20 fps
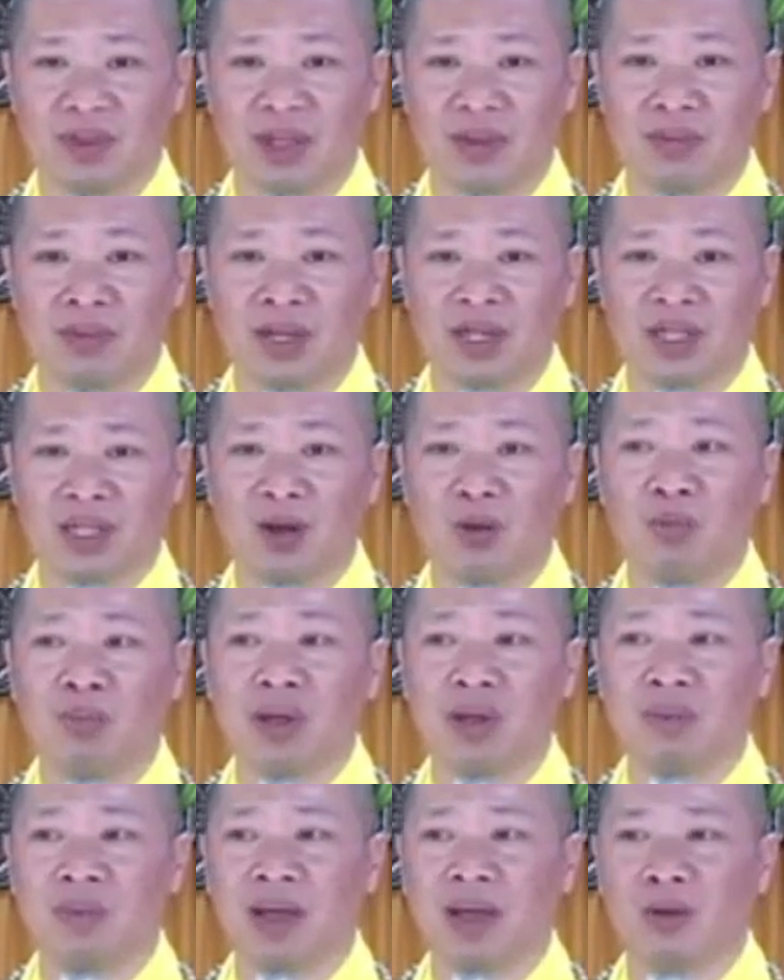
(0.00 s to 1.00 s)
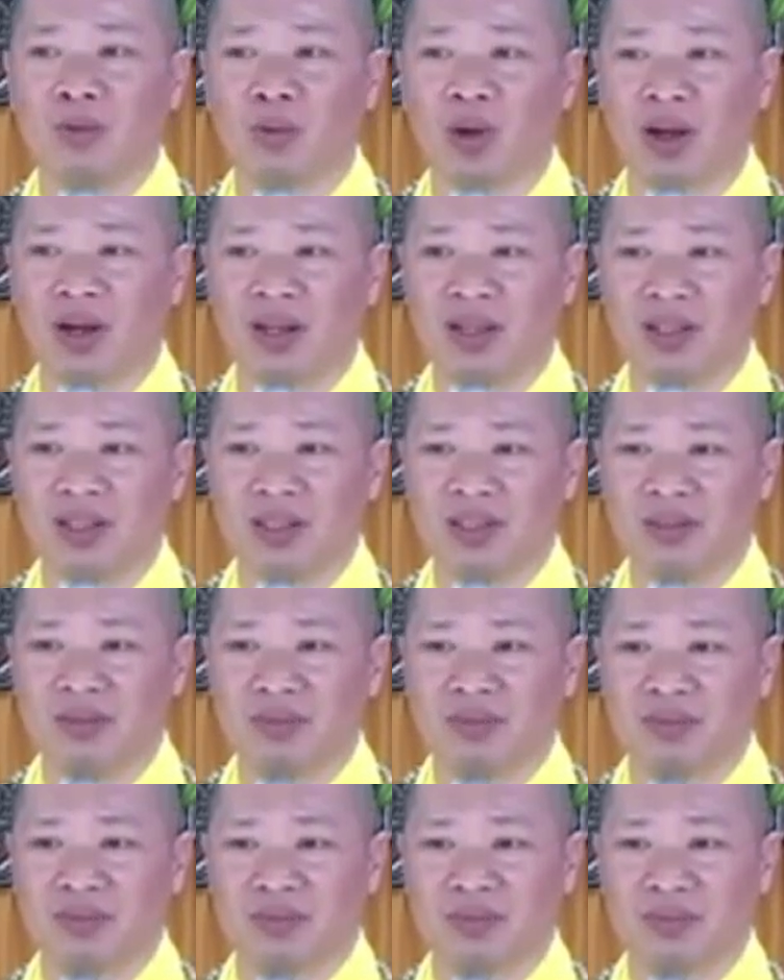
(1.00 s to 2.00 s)
vì mình không bị mẹ quản lý.
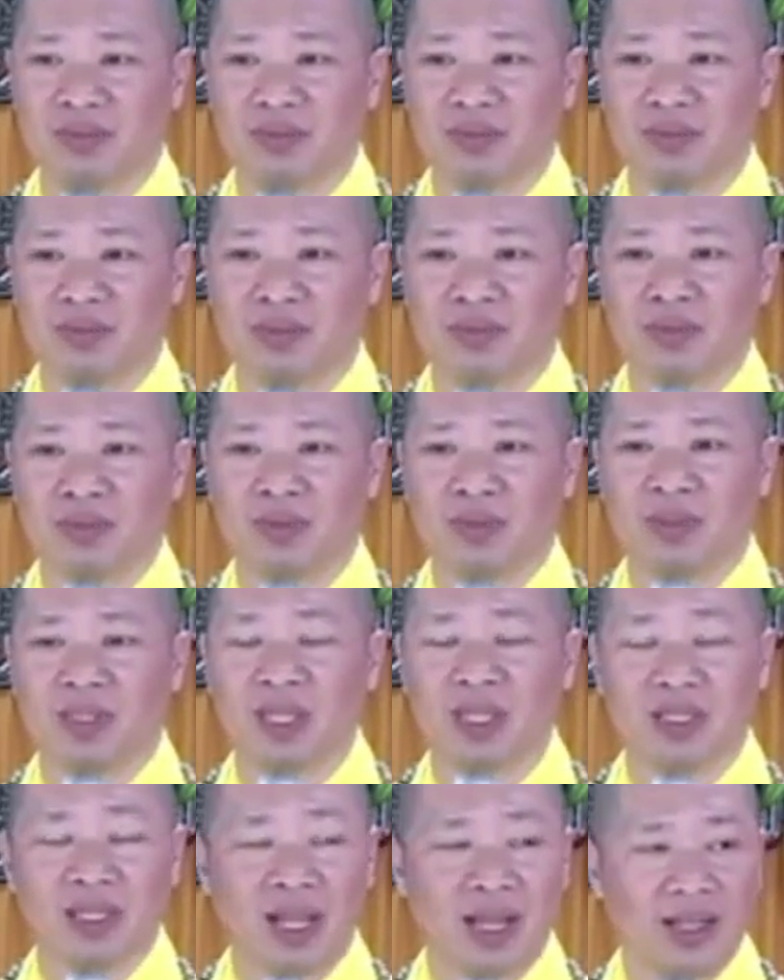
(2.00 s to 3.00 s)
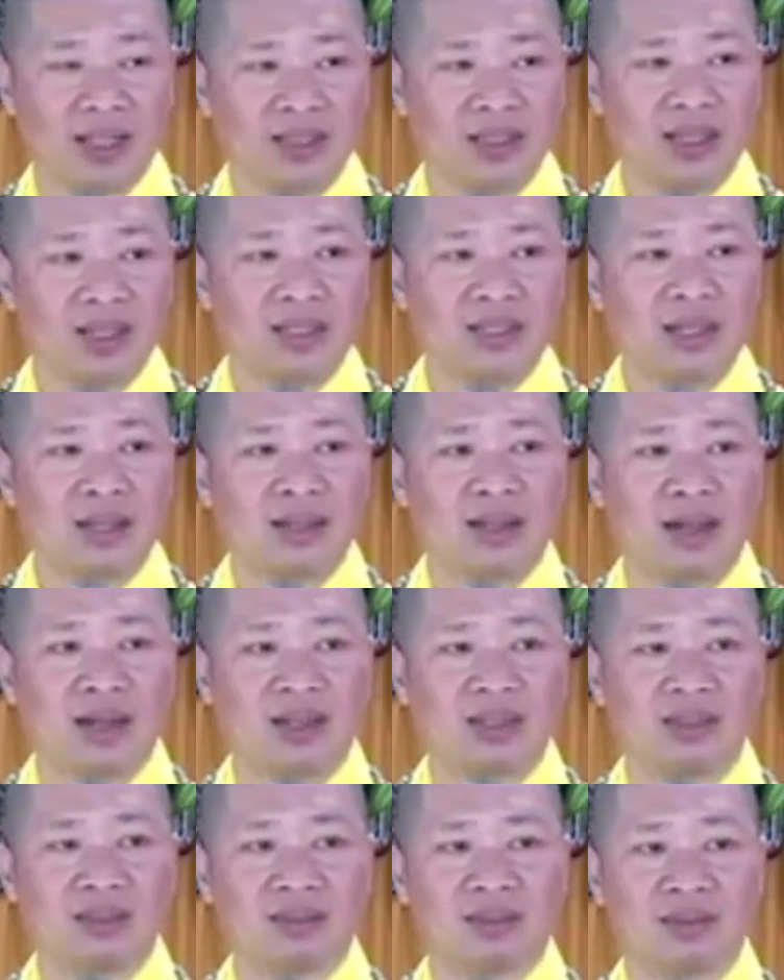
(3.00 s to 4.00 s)
Nhưng Thầy tin chắc
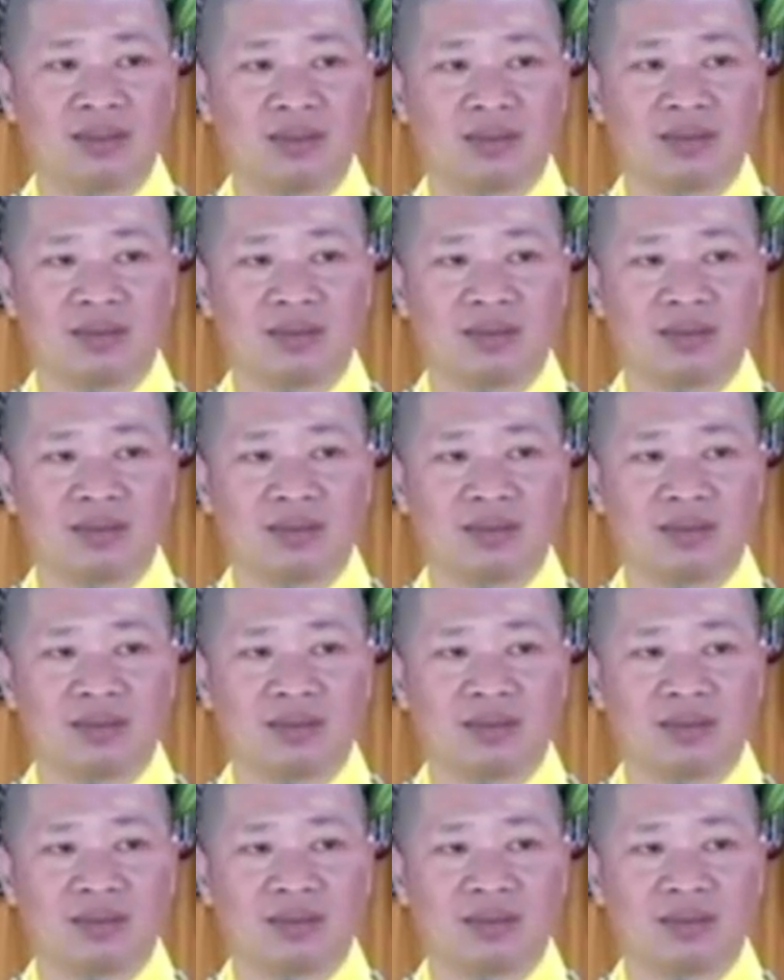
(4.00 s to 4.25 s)
rằng